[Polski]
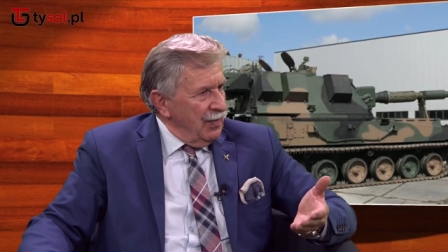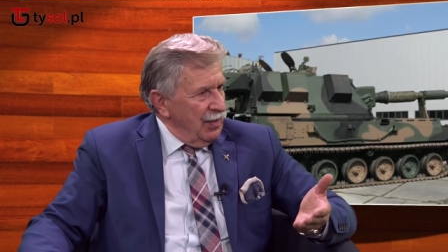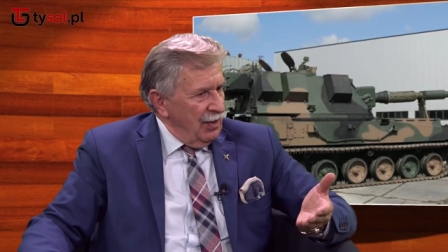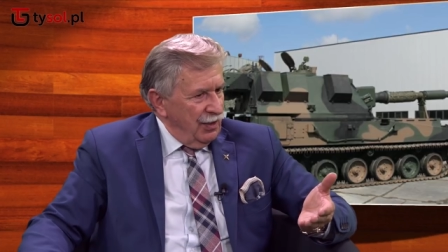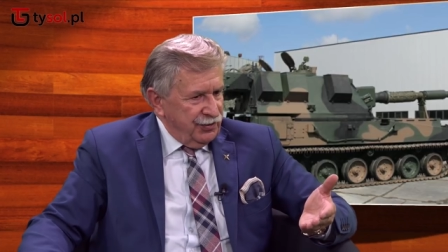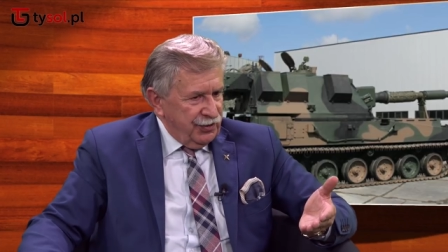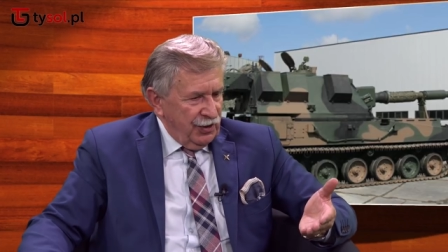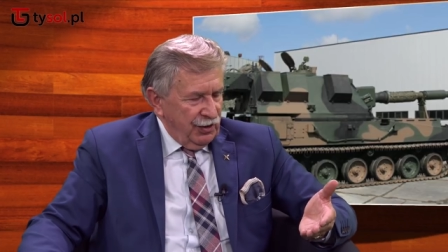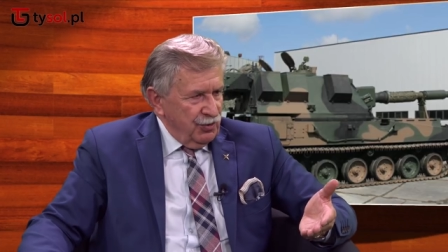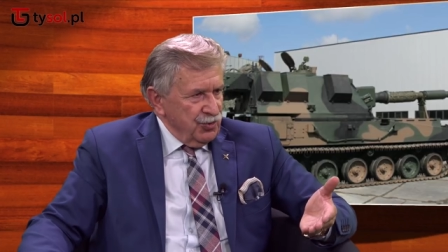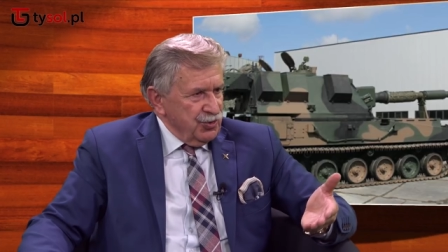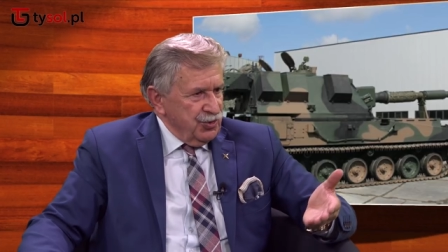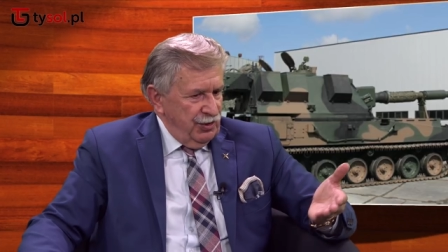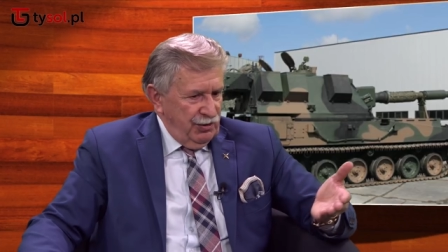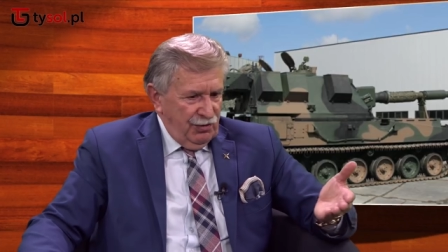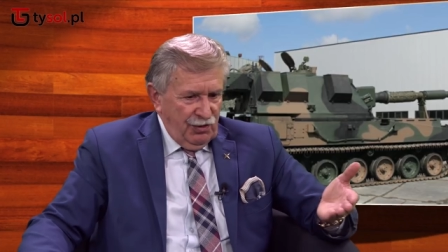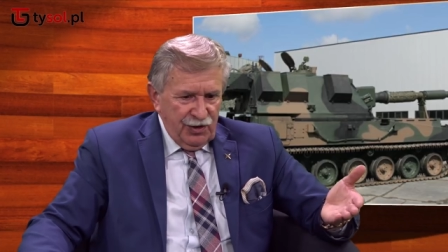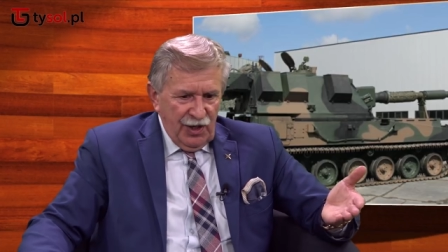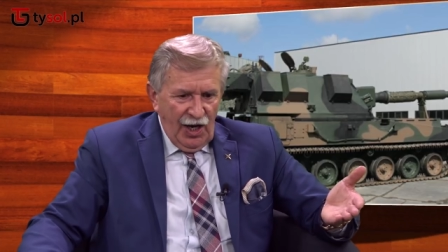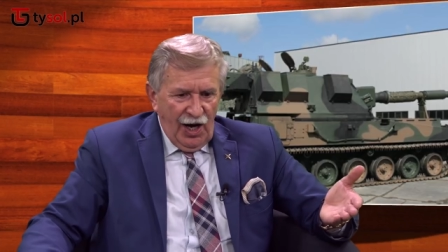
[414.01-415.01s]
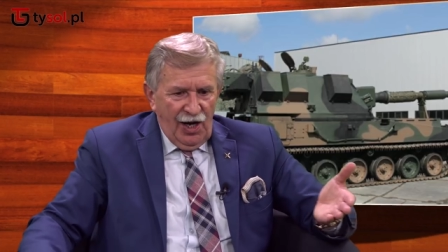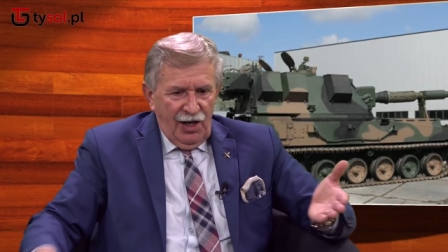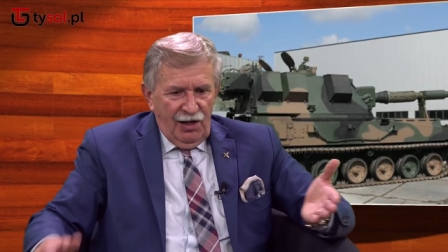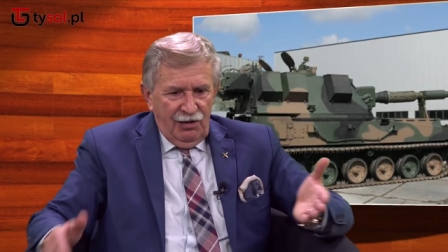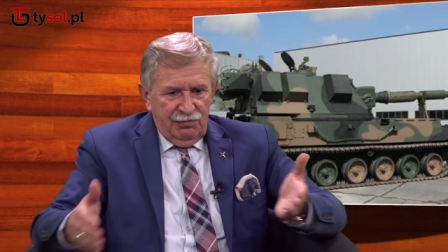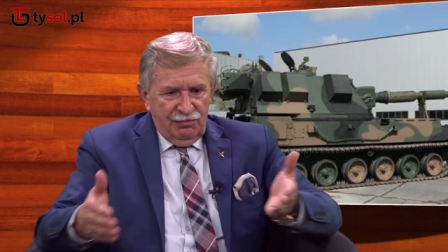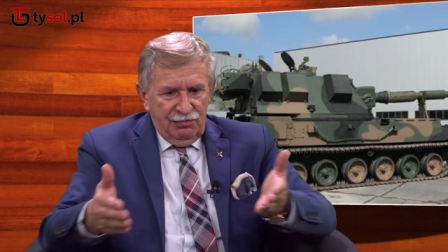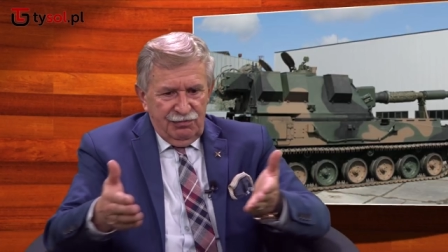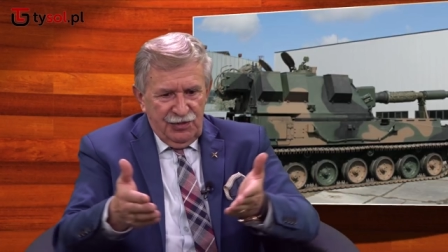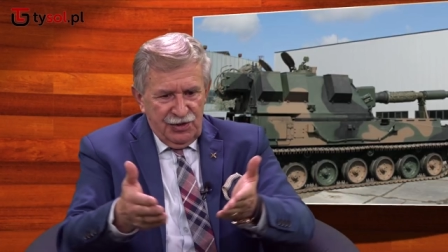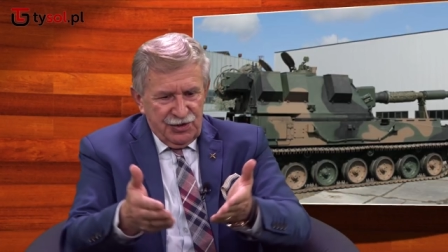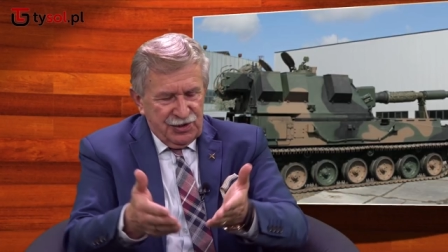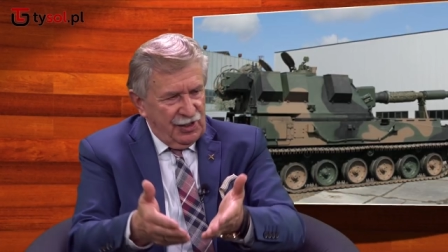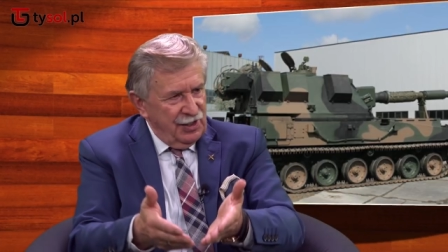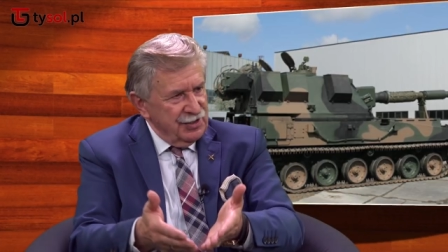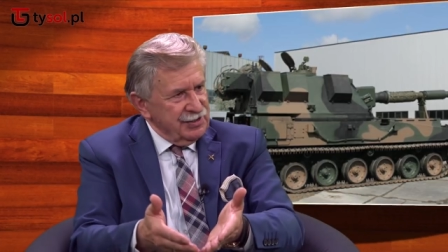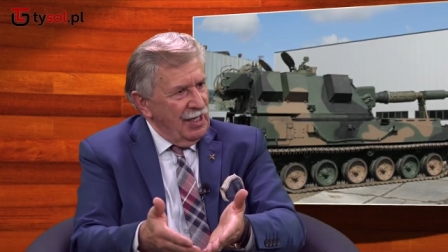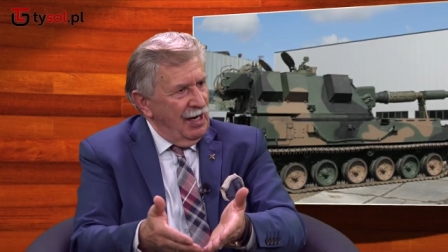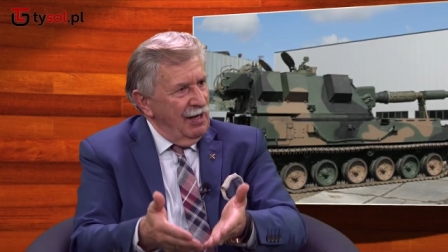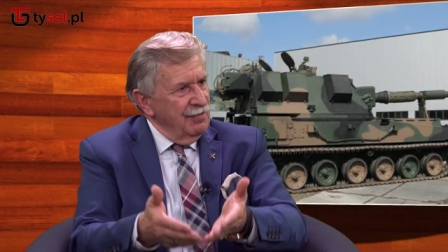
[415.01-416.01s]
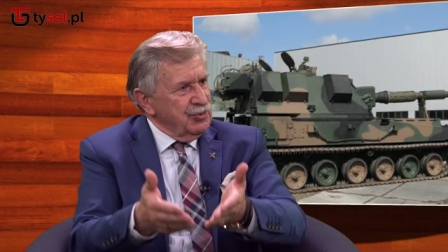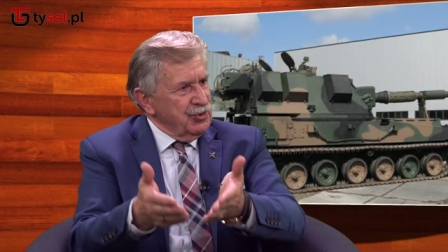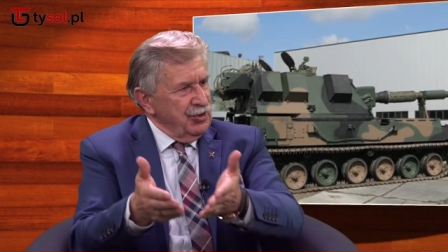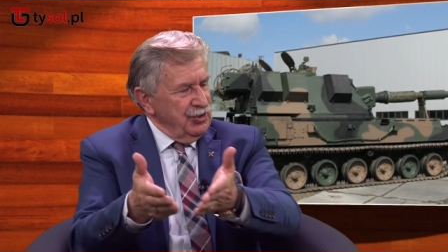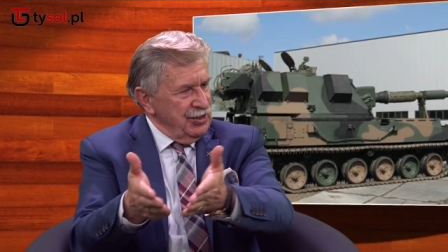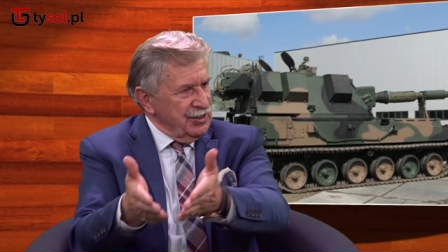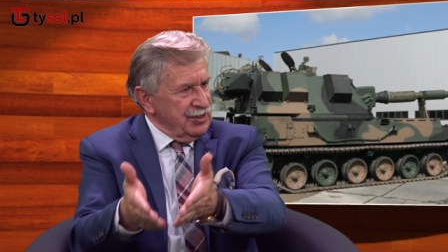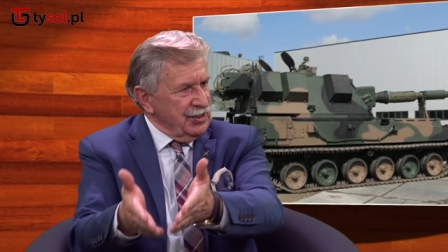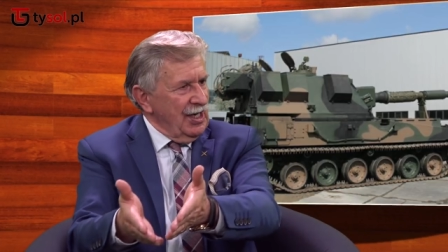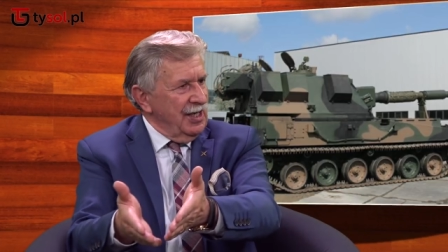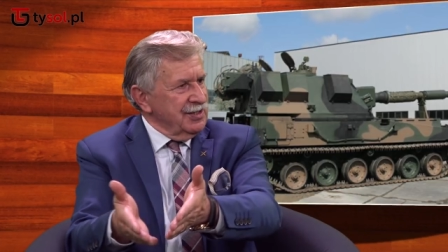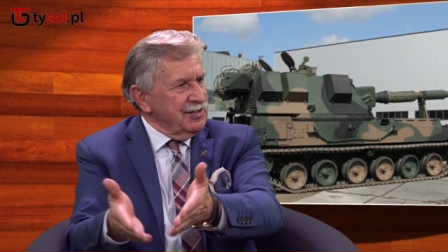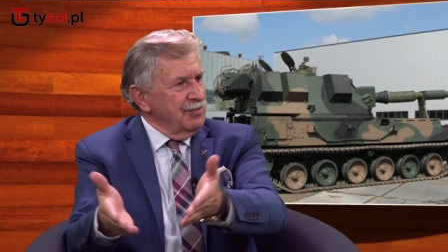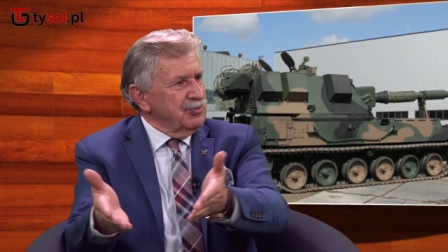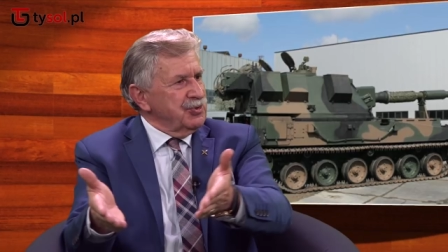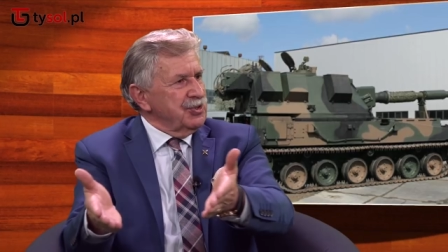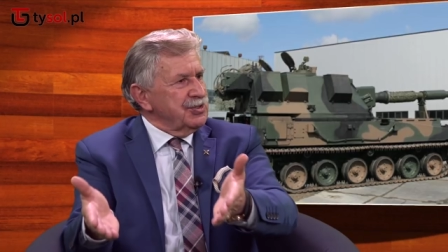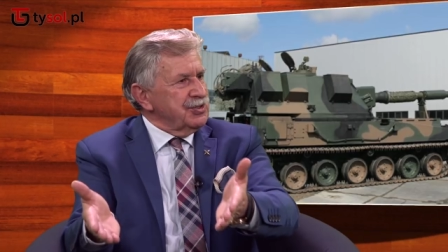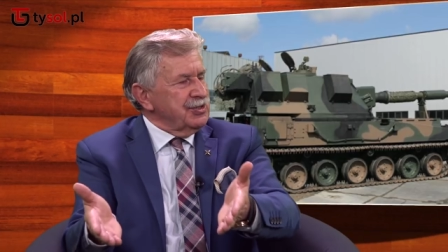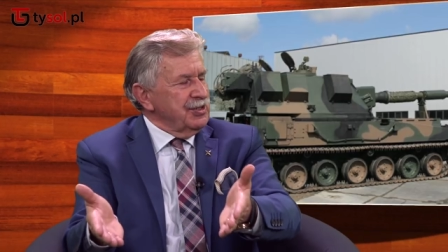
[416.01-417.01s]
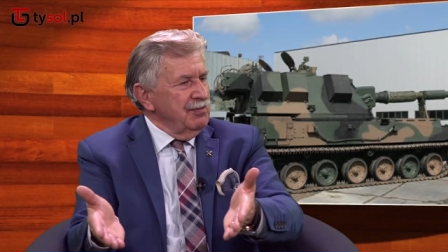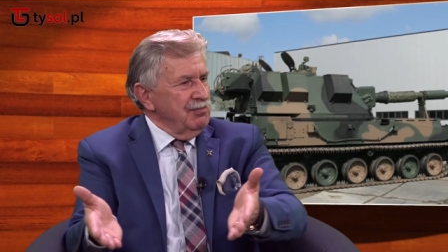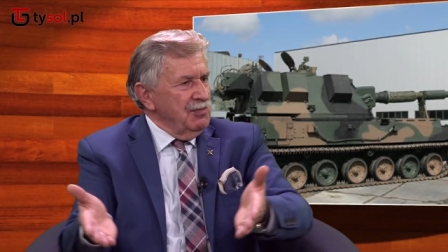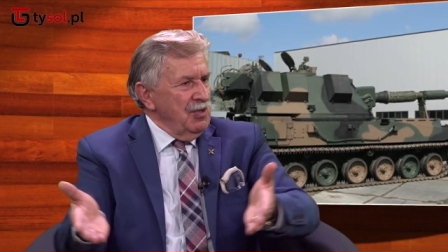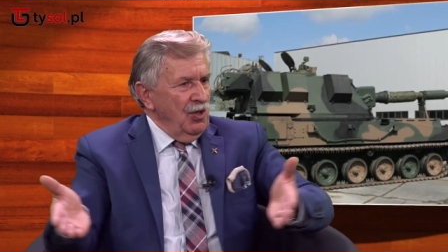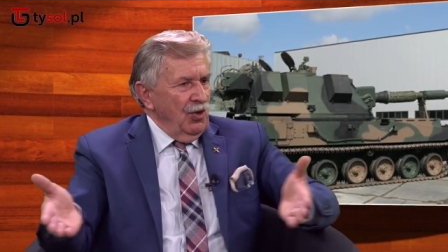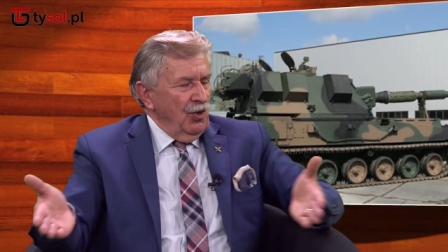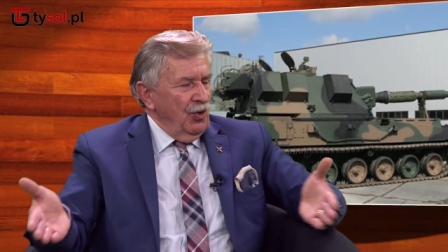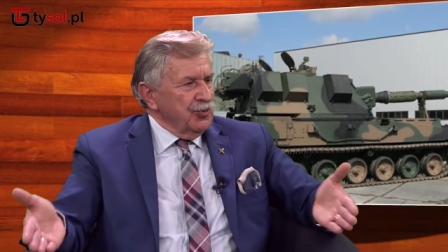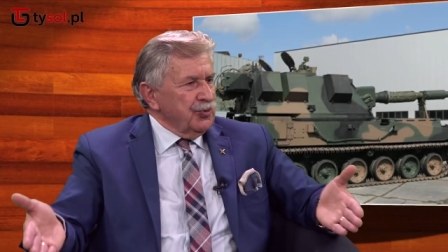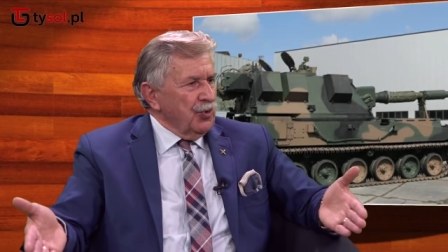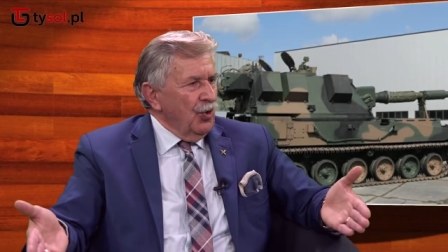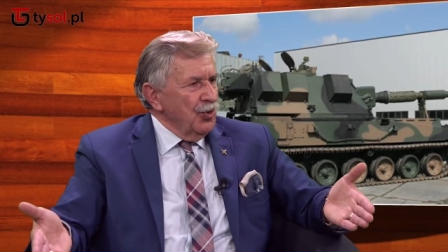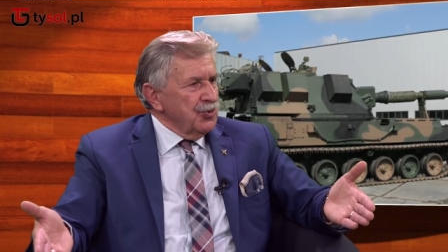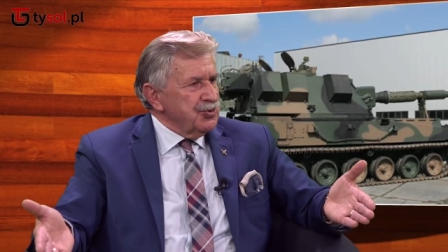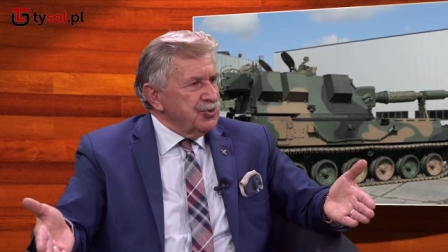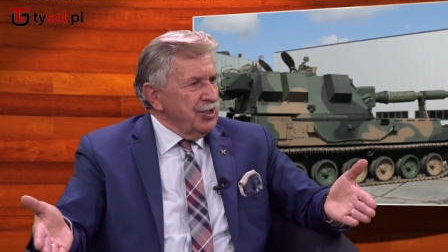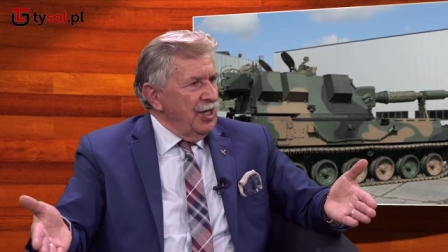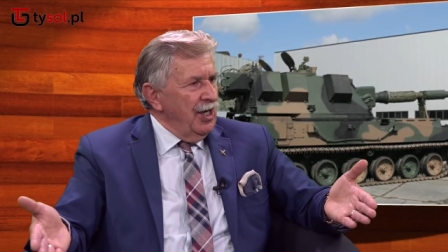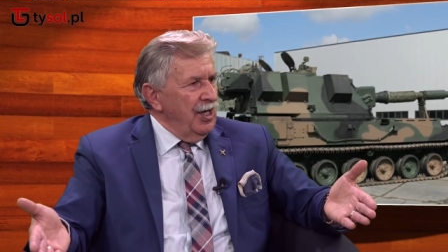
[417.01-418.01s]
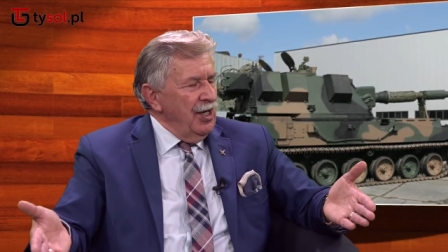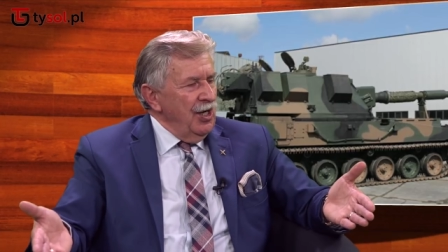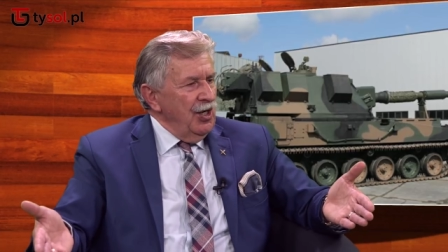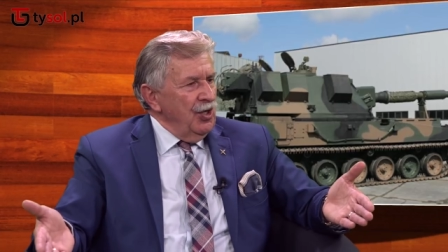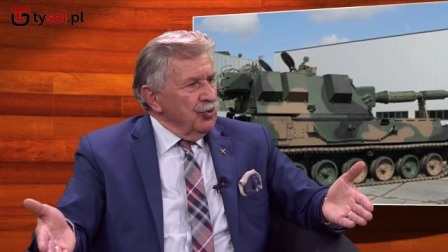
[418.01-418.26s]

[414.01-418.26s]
Dlatego, że no ja nie zgadzałem się, nie zgadzam się z tym, odchodzę,